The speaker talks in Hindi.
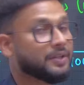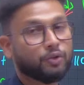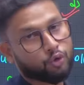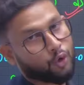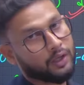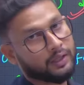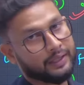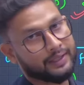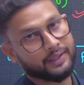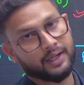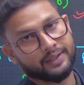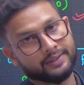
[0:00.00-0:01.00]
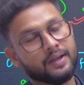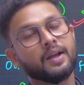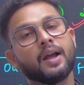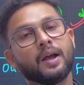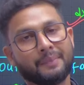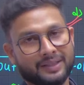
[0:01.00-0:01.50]
से इसको सॉल्व करके दिखा दिया
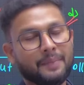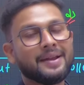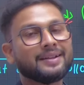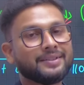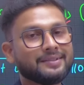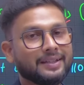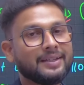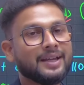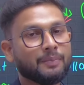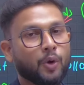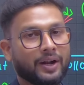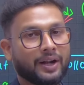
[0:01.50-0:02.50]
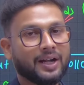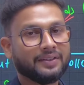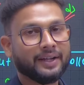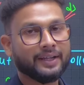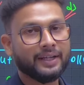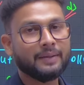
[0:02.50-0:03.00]
मतलब एक चीज क्लियर बोल रखा
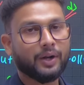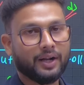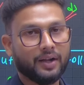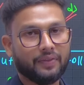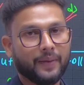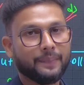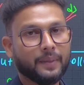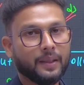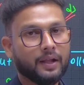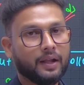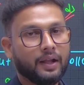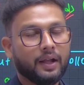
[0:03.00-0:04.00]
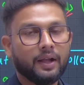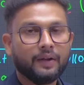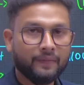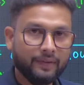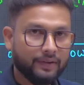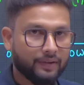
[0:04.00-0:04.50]
था ना कि नहीं बोल रखा था
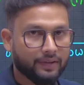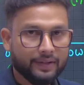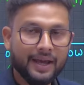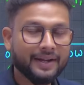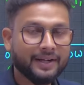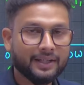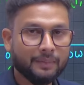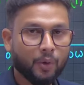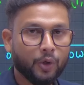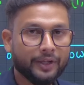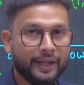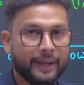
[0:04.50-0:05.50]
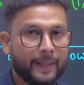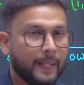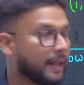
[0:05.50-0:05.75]
क्या रखा था बोल के